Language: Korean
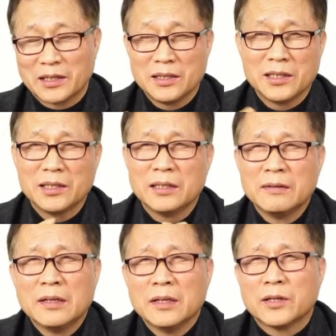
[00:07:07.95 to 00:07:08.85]
이
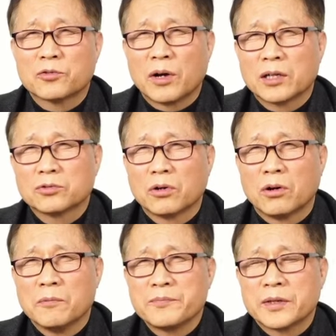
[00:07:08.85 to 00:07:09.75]

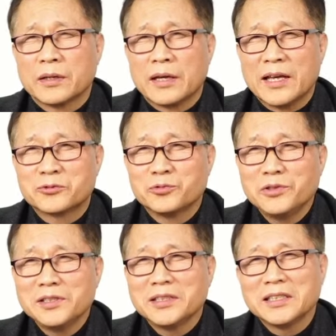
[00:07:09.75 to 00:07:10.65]
교황도
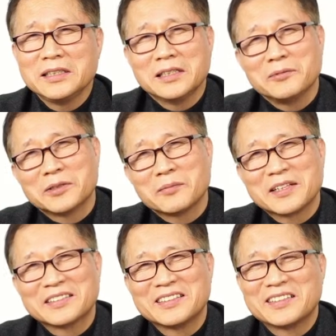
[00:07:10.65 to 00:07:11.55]
예술적인 이런
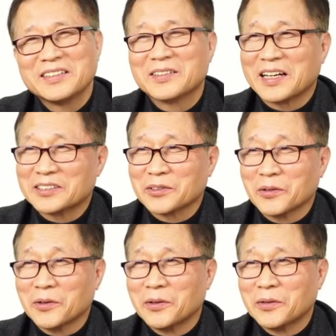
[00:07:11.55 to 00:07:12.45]
측면에서는
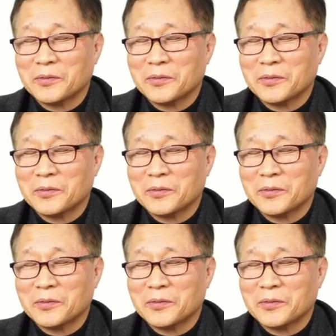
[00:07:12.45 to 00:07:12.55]
뛰어났어요.